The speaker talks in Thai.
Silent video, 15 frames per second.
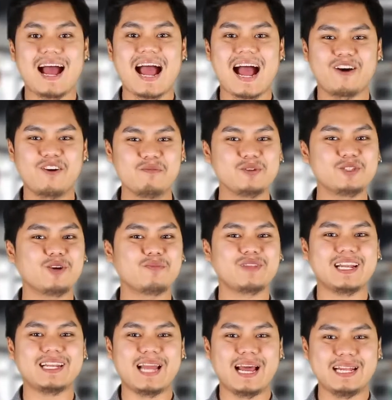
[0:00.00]
หากคุณผู้ชม
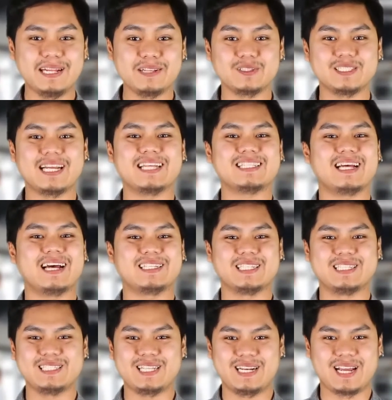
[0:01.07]
ท่านใดที่สนใจสั่งซื้
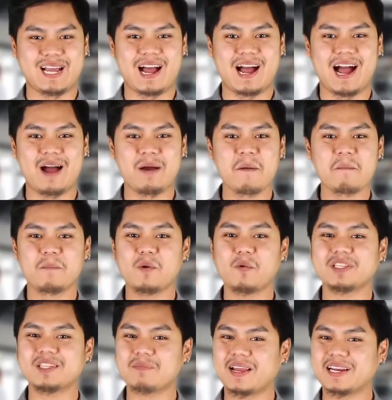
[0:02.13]
อสินค้าไม่ว่า
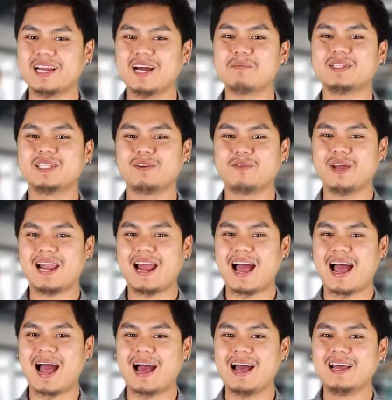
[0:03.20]
จะเป็นเครื่องบันทึกเวลา
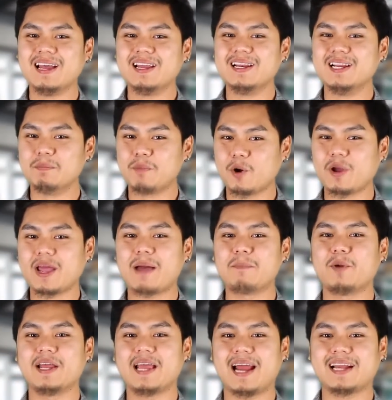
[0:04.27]
หรือโปรแกรมบ
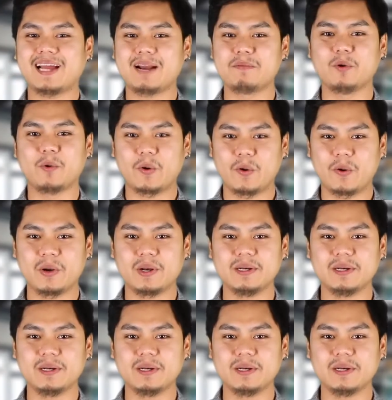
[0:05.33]
ริหารงานบุคคล